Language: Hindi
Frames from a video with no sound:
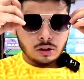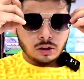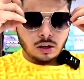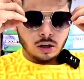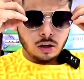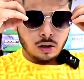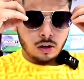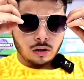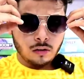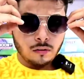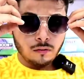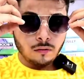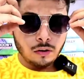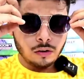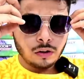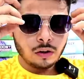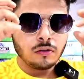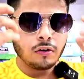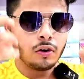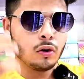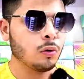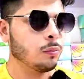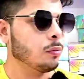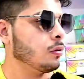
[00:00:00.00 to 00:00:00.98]
अंदर वन
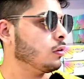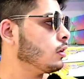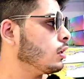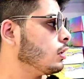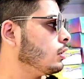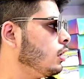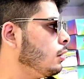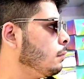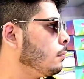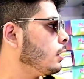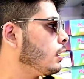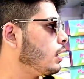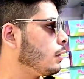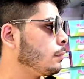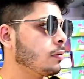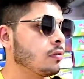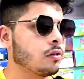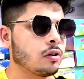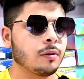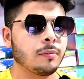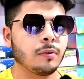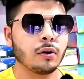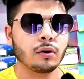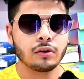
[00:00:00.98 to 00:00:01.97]
सिक्सटी रुपीज़ के अंदर बारह
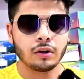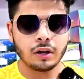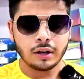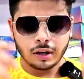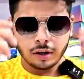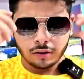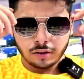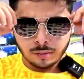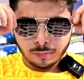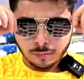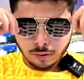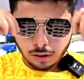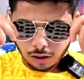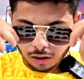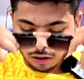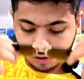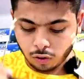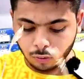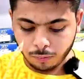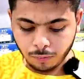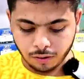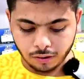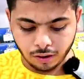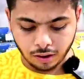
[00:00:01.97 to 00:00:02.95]
पीस का बॉक्स आएगा सबका
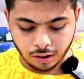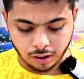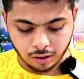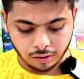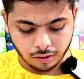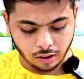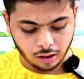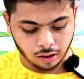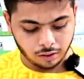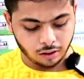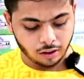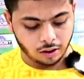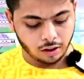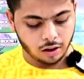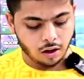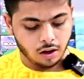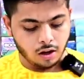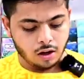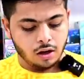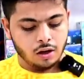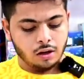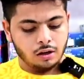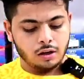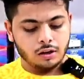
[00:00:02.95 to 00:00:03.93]
रेशो मिक्स आएगी इसके अंदर हम्म।
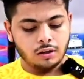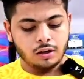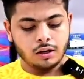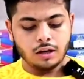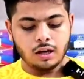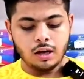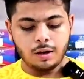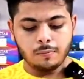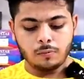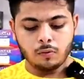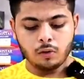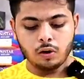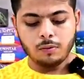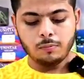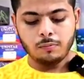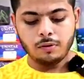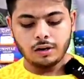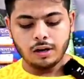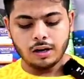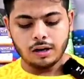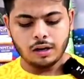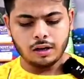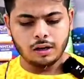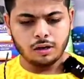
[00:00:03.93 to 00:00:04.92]
ये देखिए आपको ये
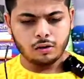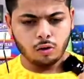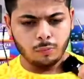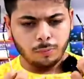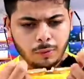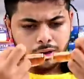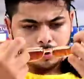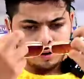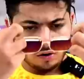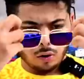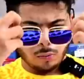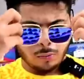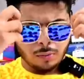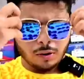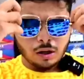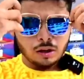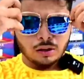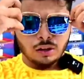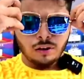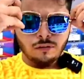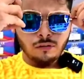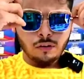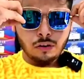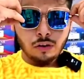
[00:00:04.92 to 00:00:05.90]
मिल जाएगा एक सौ पैंसठ रुपये के
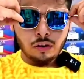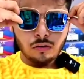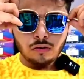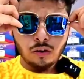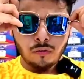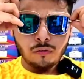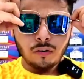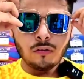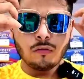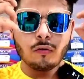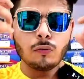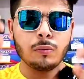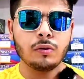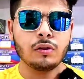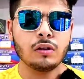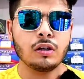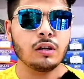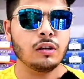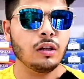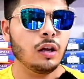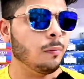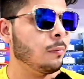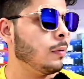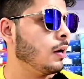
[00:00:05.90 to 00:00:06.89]
अंदर वन सिक्सटी फाइव रुपीज़
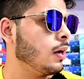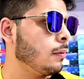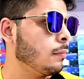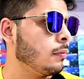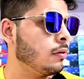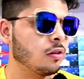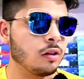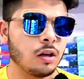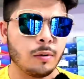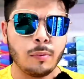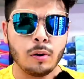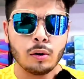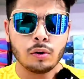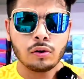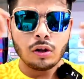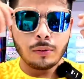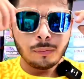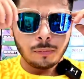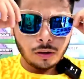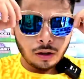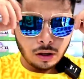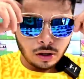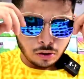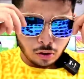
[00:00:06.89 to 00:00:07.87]
के अंदर बारह पीस का बॉक्स
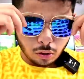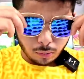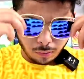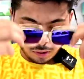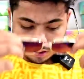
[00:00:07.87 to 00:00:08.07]
सबका रेशो